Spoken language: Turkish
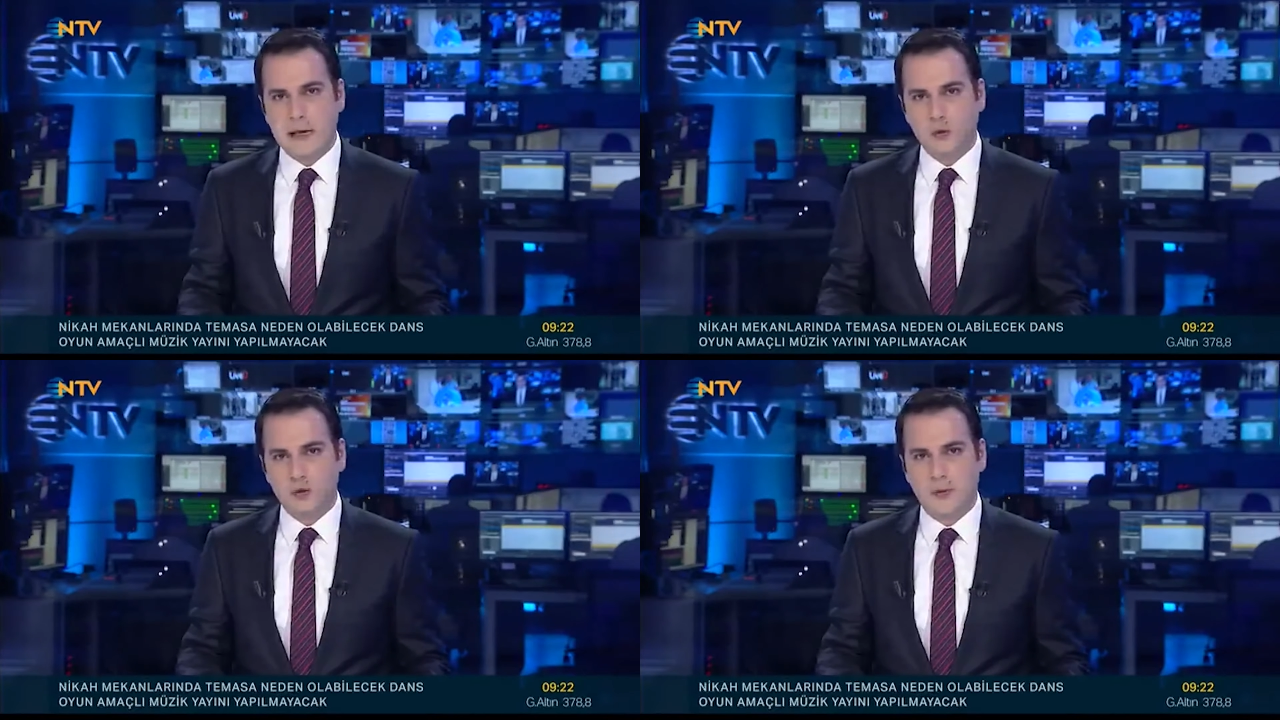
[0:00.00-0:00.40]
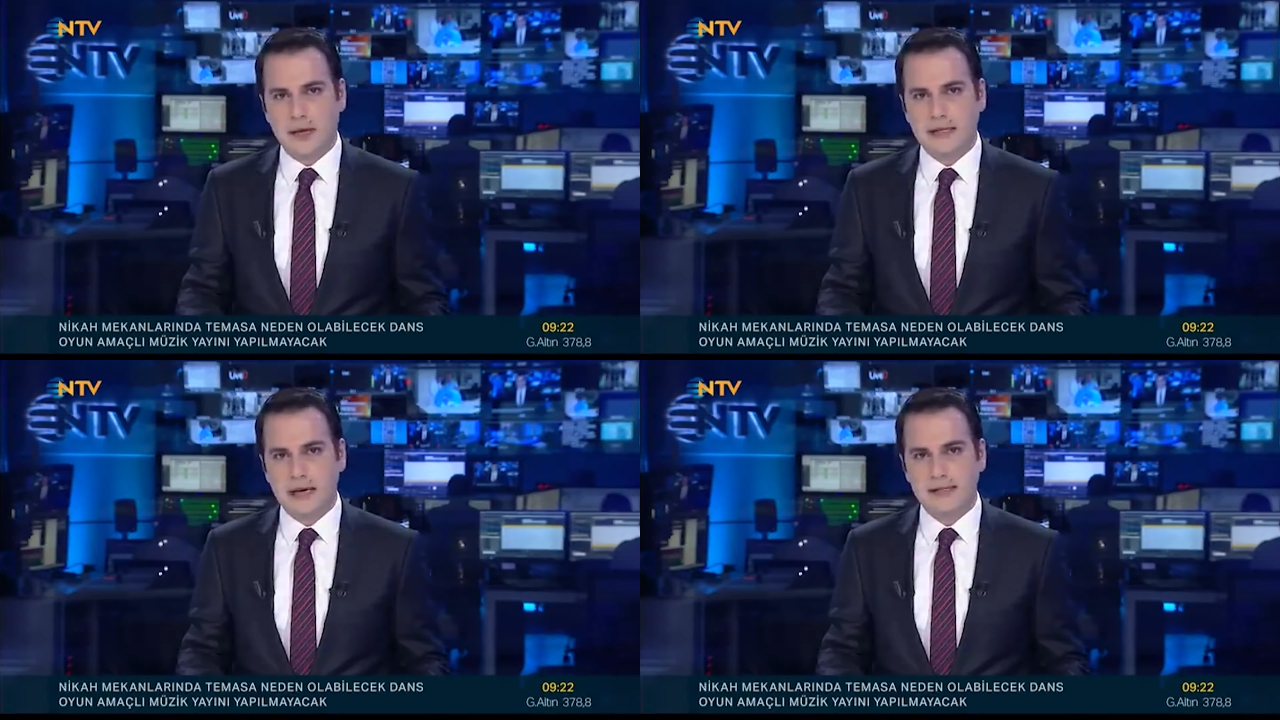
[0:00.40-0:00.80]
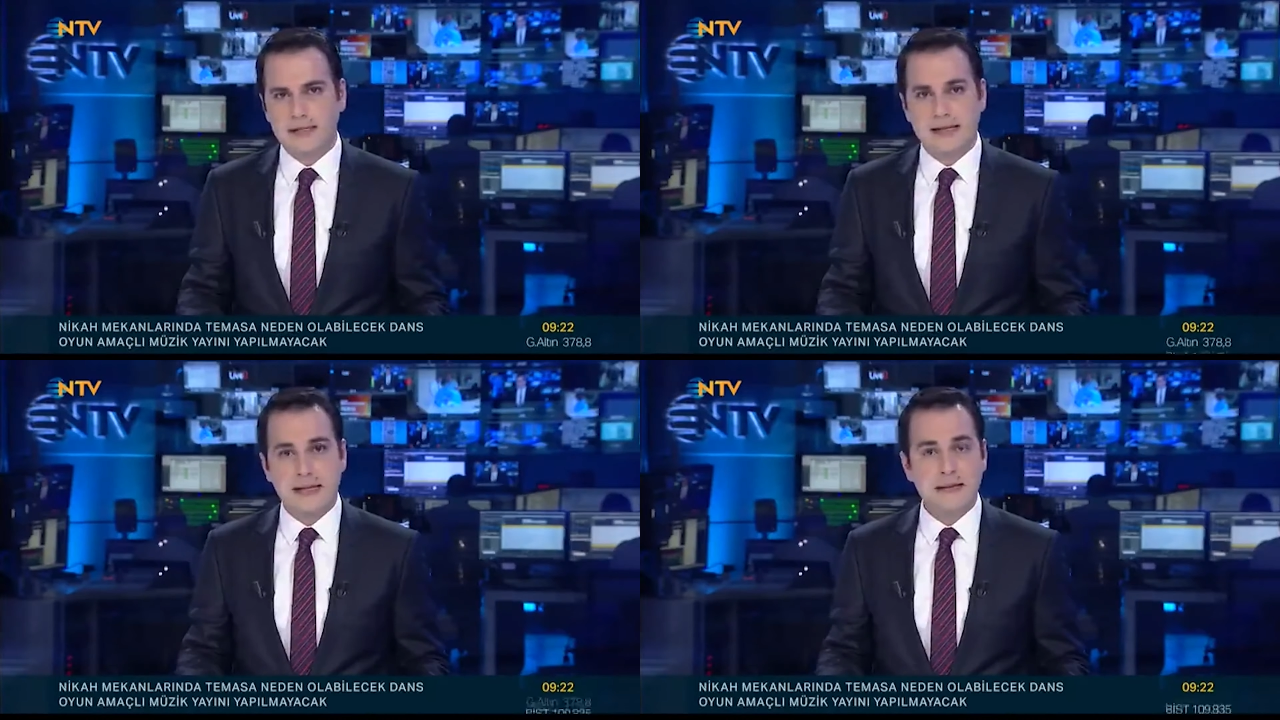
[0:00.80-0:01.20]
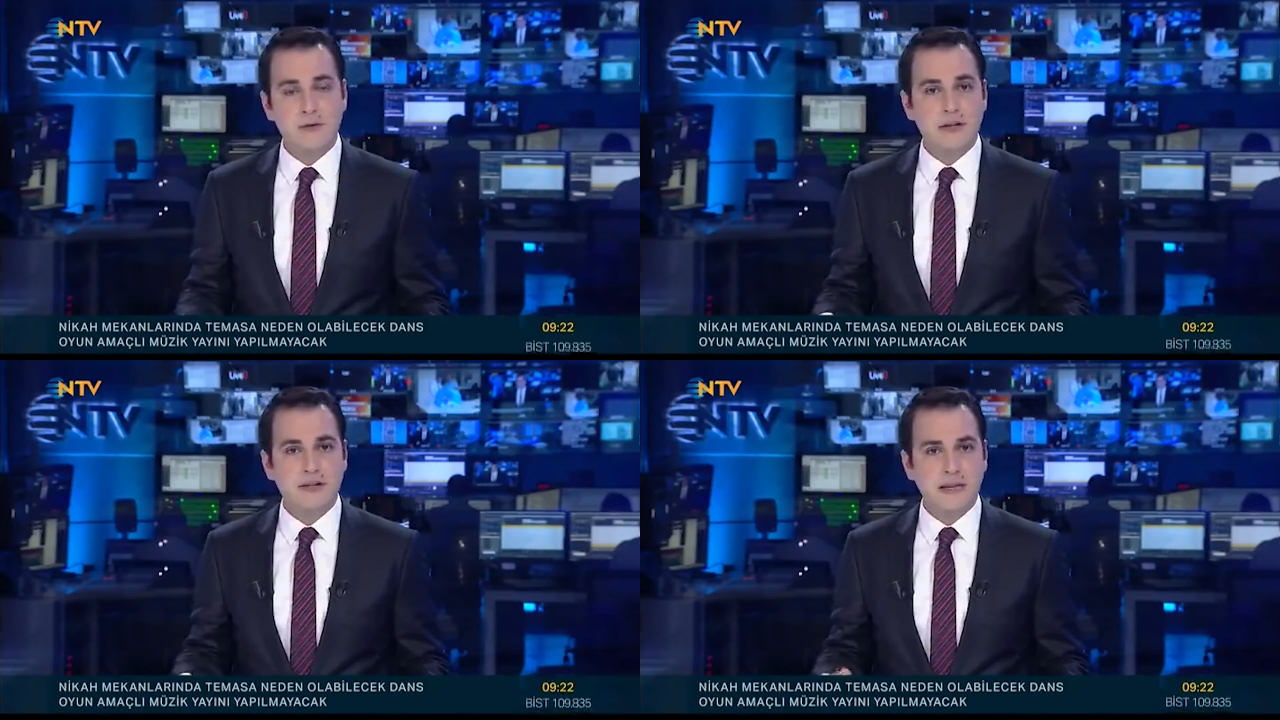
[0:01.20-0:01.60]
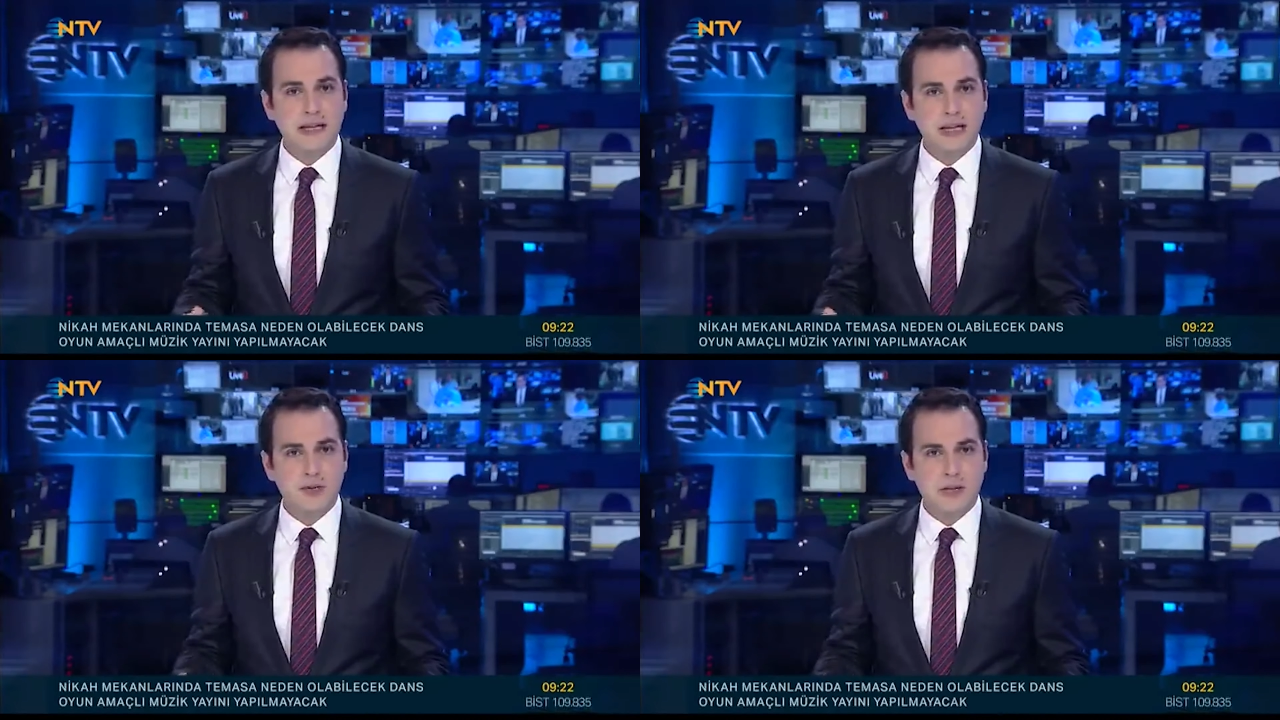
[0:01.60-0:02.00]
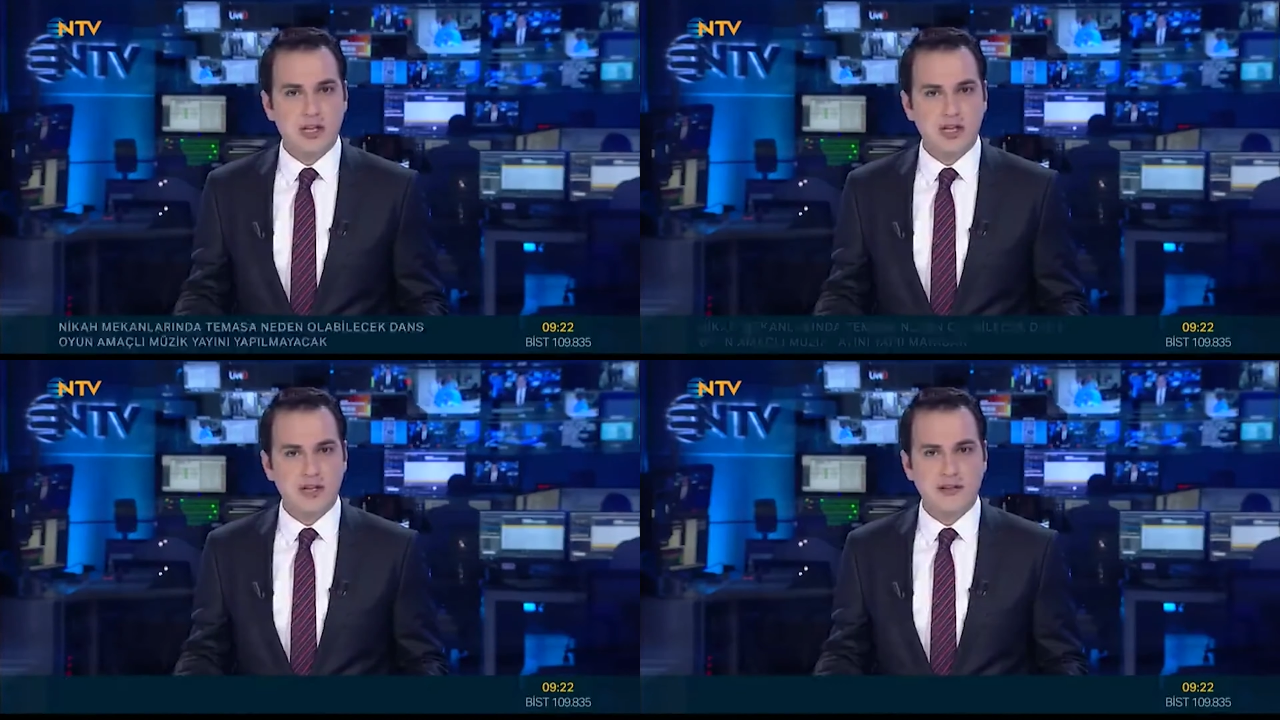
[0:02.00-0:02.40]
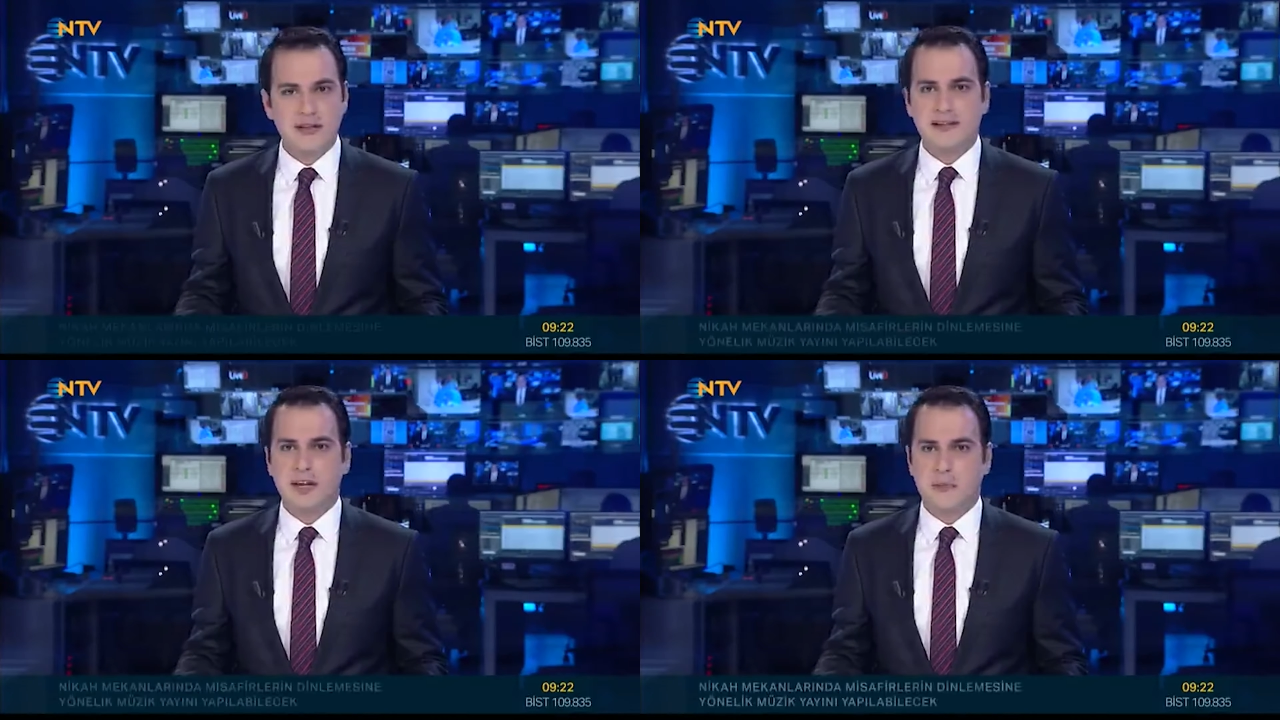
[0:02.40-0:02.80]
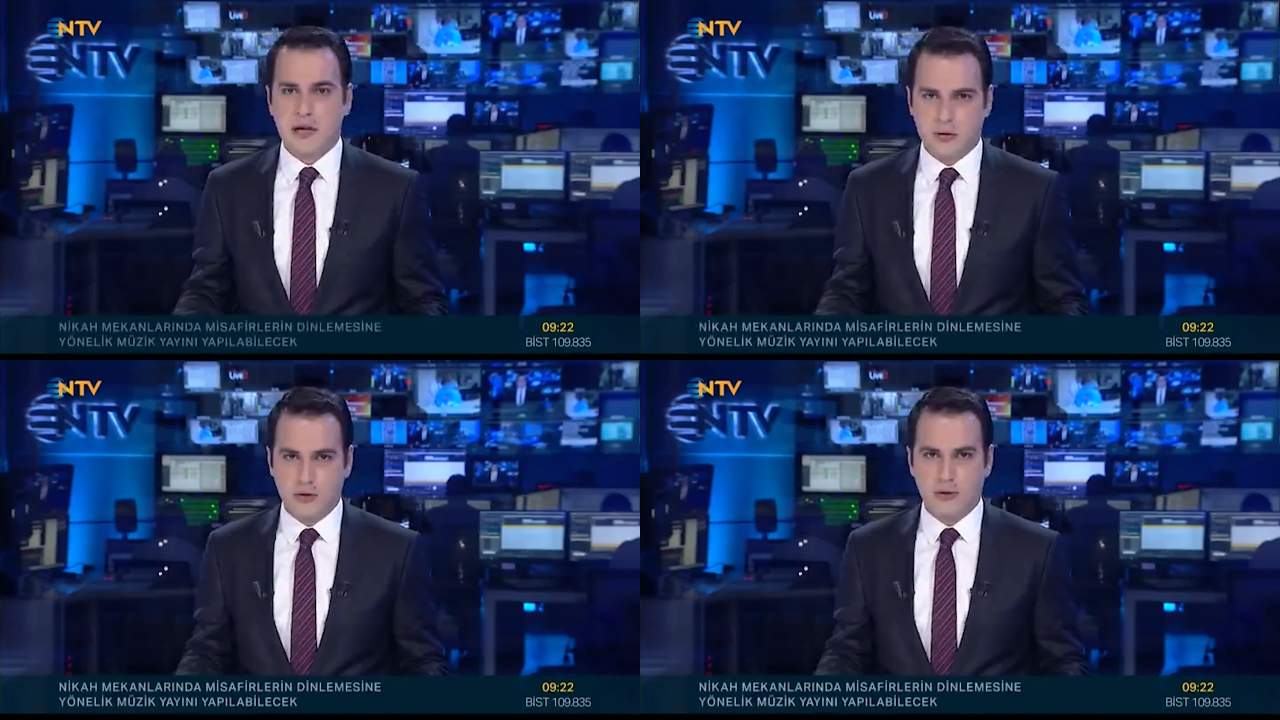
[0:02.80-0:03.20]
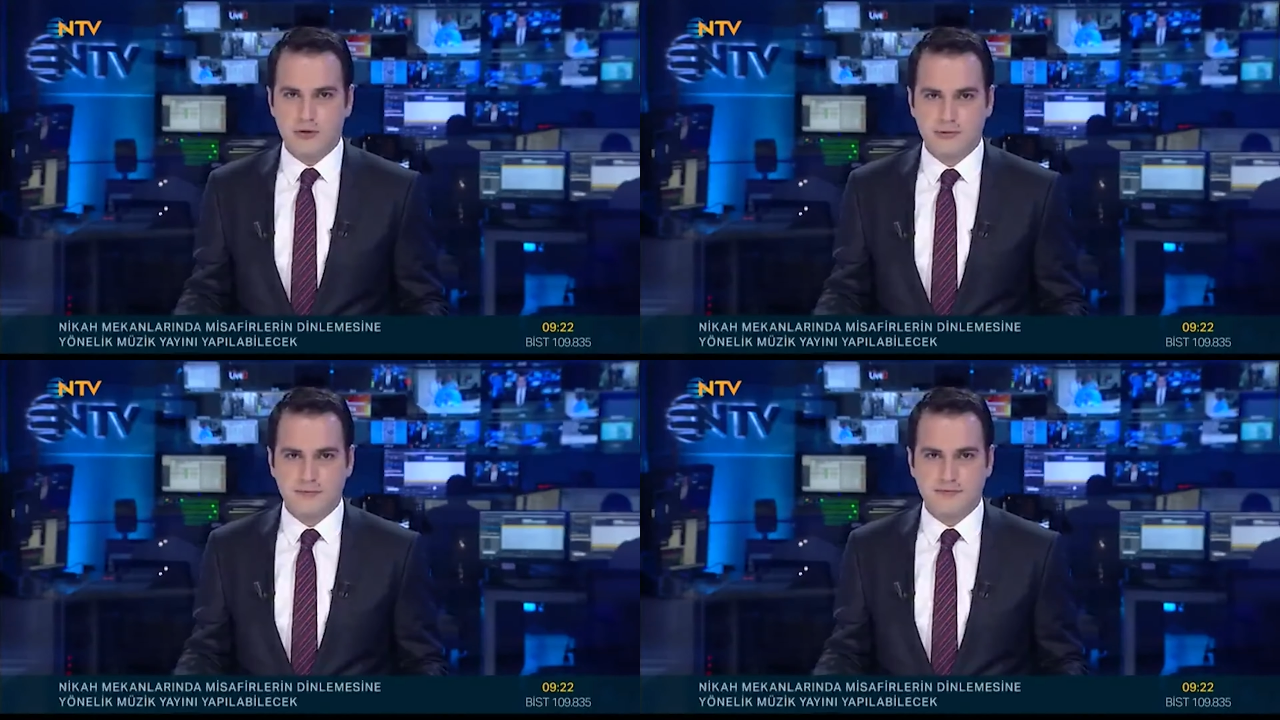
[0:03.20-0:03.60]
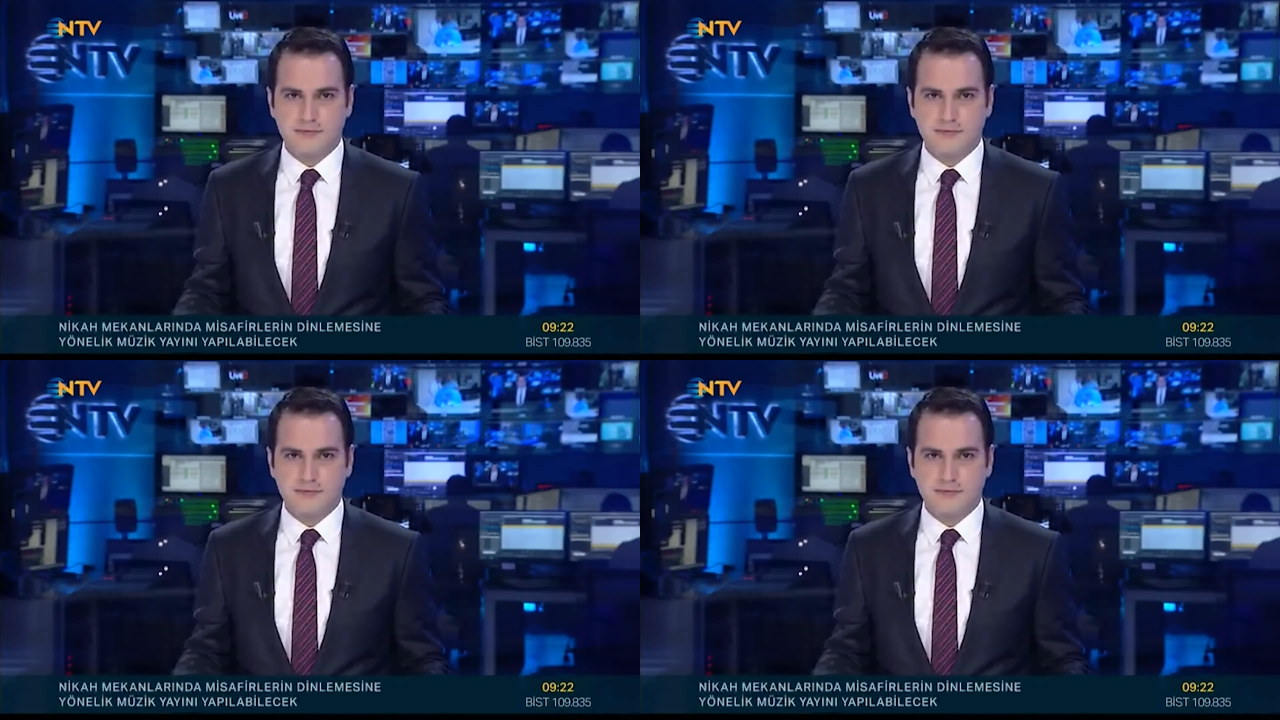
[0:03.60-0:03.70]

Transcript: Uzmanlar seri üretime geçmek için destek bekliyor.